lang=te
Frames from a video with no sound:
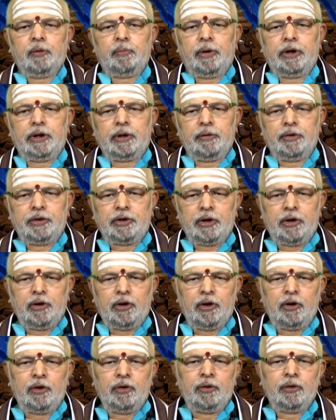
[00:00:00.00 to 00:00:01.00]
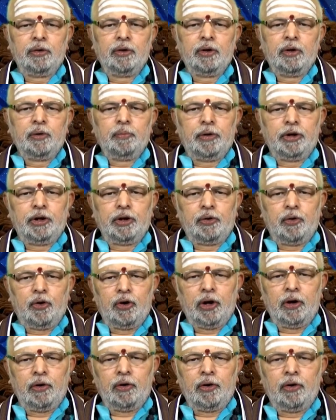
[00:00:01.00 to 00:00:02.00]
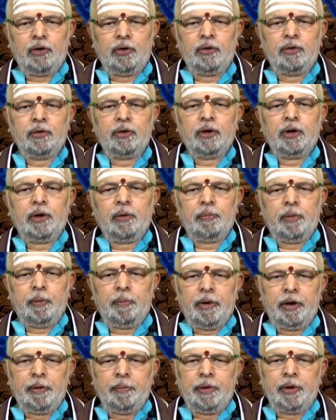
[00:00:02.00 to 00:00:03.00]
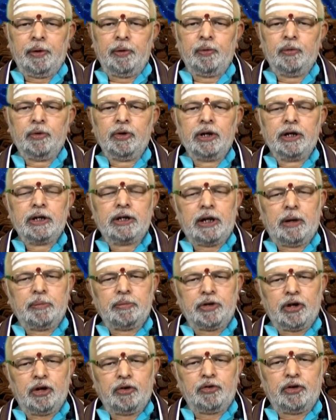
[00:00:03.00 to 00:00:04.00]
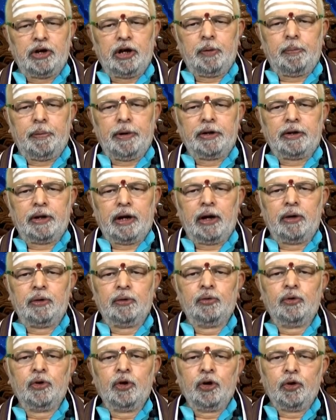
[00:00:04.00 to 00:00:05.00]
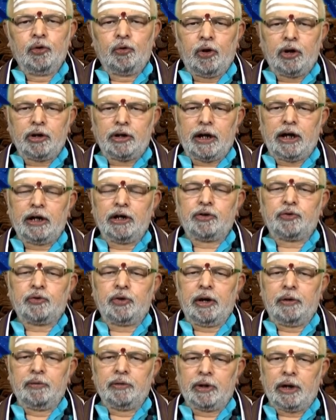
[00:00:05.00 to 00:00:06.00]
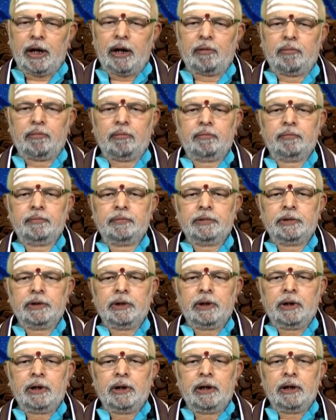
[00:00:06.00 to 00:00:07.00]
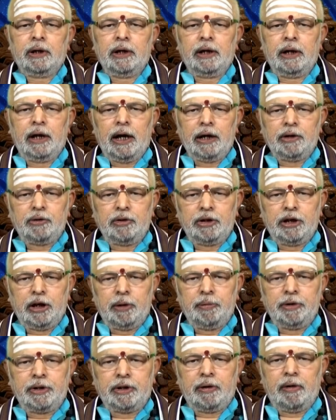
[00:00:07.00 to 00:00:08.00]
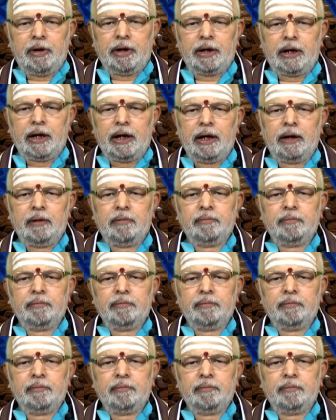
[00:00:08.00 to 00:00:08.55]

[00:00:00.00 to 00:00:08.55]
ప్రతి విషయంలోనూ ప్రతి కోణంలోనూ మిమ్మల్ని మీరు సంస్కరించుకునే ప్రయత్నాలు కొనసాగిస్తూనే ఉంటారు ఈ రాశిలో జన్మించిన వారికి